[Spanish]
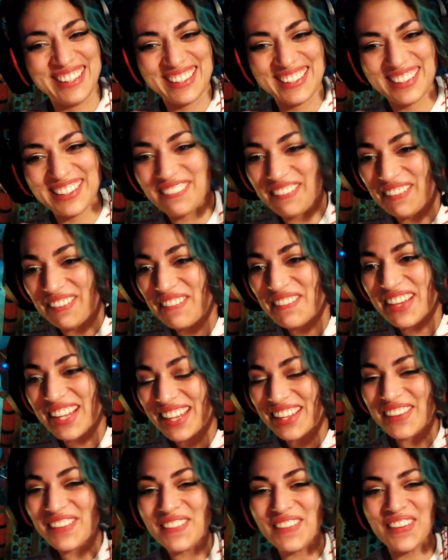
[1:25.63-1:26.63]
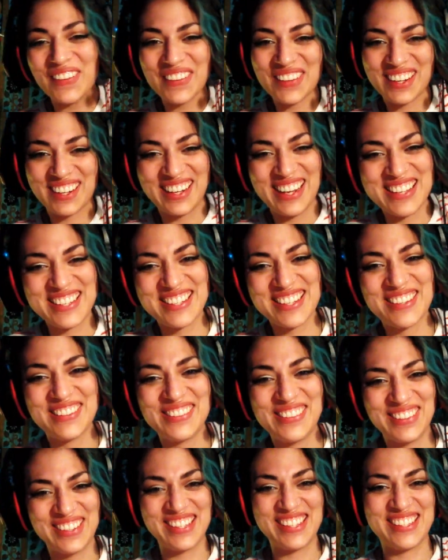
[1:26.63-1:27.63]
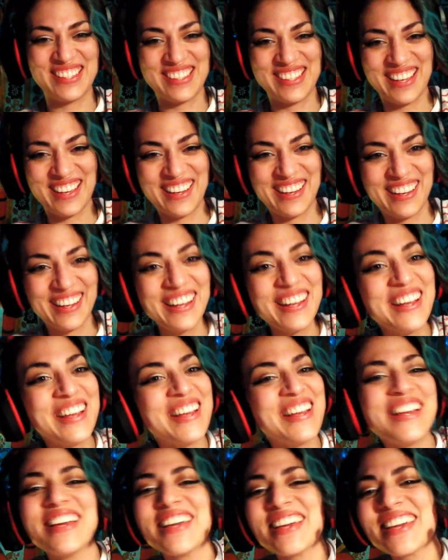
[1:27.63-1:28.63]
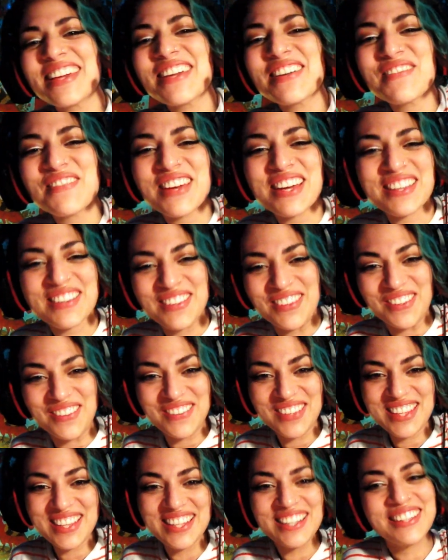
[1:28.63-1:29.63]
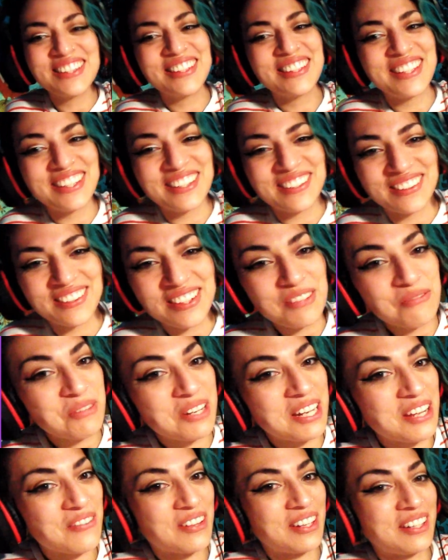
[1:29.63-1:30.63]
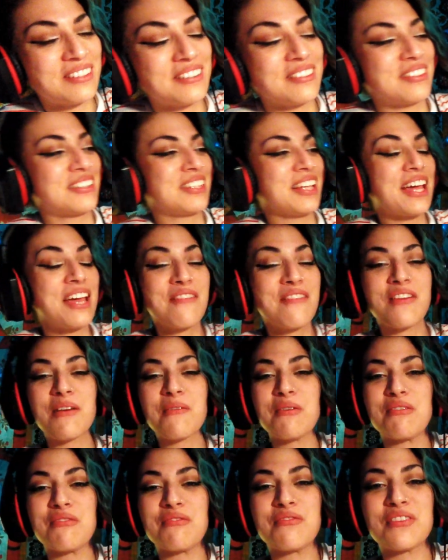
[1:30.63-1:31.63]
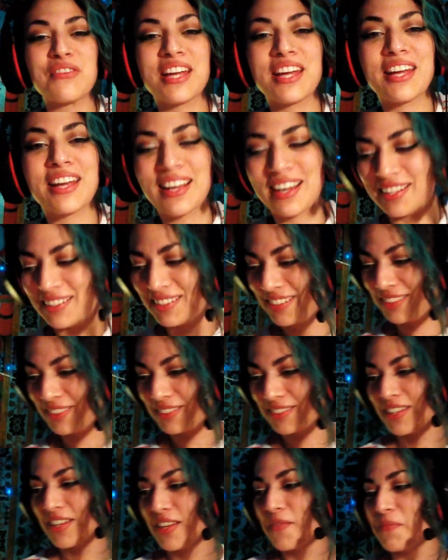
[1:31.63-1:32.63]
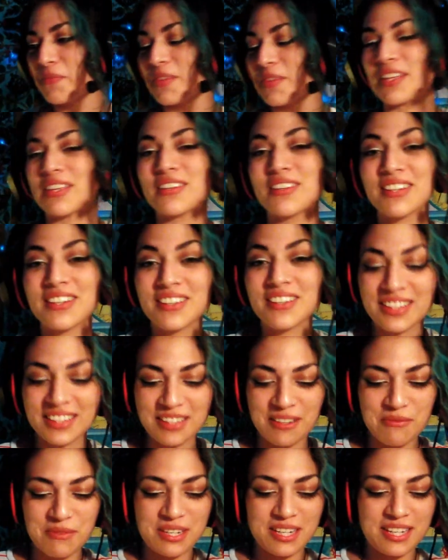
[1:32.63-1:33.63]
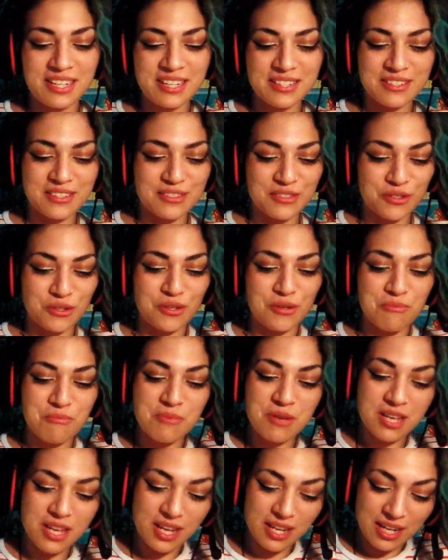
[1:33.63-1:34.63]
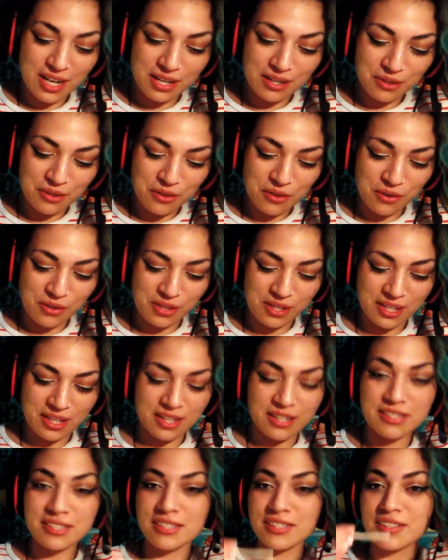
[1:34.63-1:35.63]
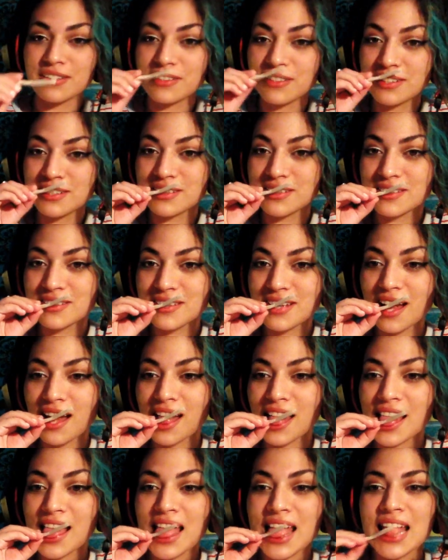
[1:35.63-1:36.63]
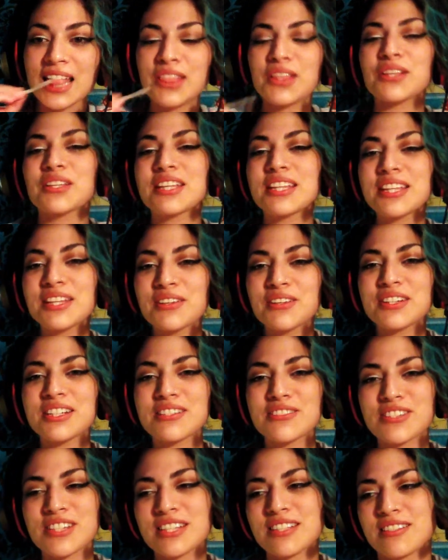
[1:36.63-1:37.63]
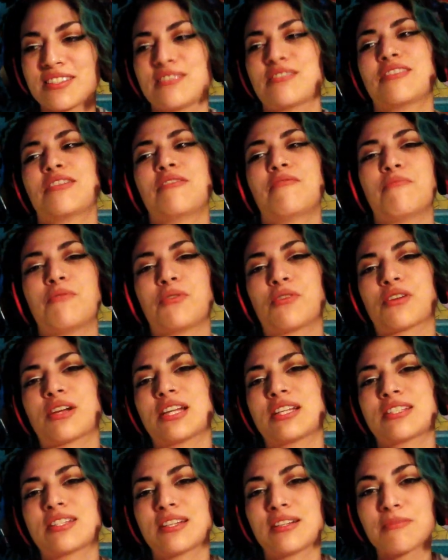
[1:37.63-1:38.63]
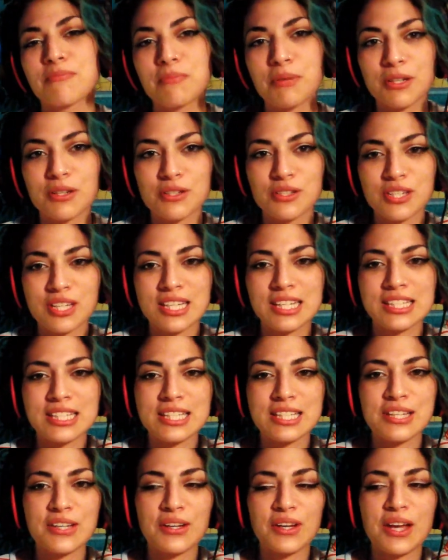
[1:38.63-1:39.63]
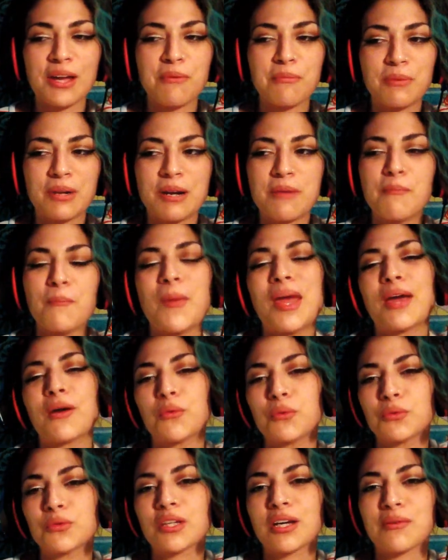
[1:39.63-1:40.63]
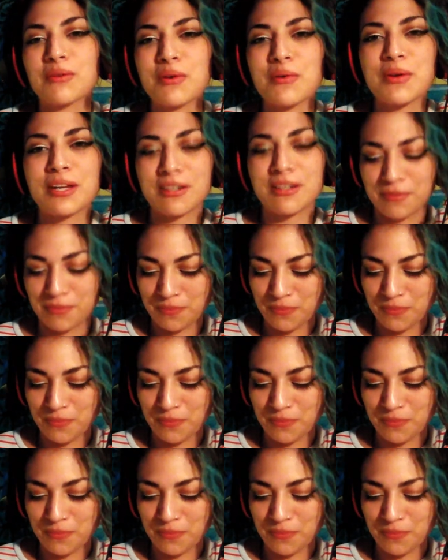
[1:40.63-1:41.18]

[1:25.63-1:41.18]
ya estaba medio borracha o lo que sea. Y me dormí del tirón y me levanté, vamos, fresca, tío. Yo creo que también es eso, soy bien alcohólica, señores. O sea, no te digo en el sentido de borracha, pero sí que te digo, en plan, me gusta beber.